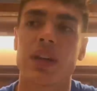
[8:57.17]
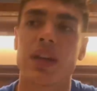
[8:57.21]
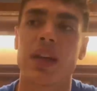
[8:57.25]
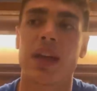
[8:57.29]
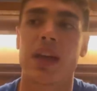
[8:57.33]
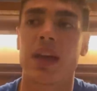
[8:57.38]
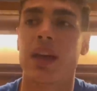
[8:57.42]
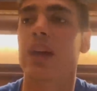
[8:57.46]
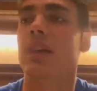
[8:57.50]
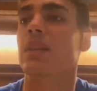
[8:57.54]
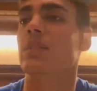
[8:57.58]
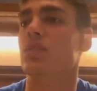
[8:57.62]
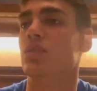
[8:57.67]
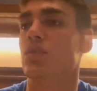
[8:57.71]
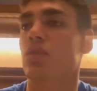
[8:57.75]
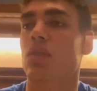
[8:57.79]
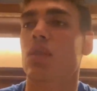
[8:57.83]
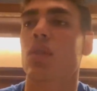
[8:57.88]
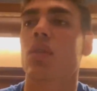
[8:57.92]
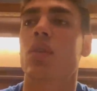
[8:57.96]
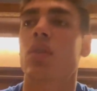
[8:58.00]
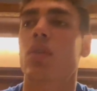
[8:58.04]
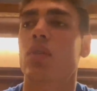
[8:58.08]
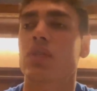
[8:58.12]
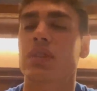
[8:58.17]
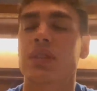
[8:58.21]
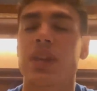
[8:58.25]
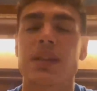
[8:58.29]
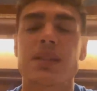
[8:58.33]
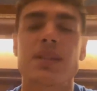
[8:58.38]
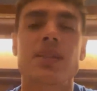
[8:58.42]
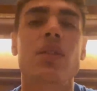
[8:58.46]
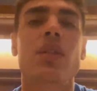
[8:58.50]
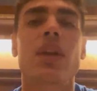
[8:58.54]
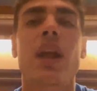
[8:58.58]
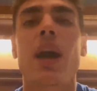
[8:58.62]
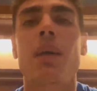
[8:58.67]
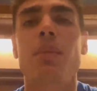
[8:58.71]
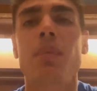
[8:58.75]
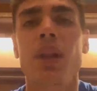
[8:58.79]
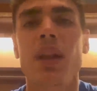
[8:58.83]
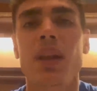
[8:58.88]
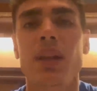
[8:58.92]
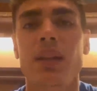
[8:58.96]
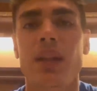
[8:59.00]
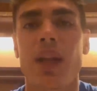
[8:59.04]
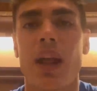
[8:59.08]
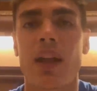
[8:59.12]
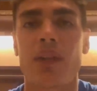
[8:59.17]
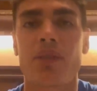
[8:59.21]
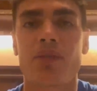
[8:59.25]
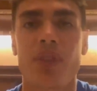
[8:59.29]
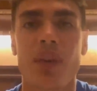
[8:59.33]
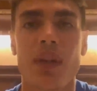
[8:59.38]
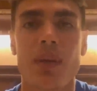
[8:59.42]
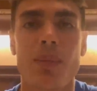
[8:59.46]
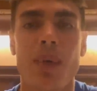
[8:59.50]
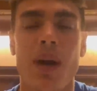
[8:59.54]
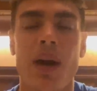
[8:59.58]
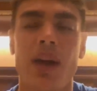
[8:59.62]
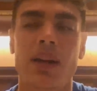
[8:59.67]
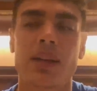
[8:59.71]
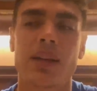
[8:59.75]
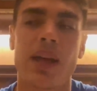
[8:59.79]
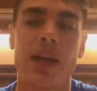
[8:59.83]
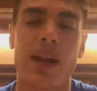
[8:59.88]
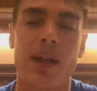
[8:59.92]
che sono sanzionabili dalla FIBA, dai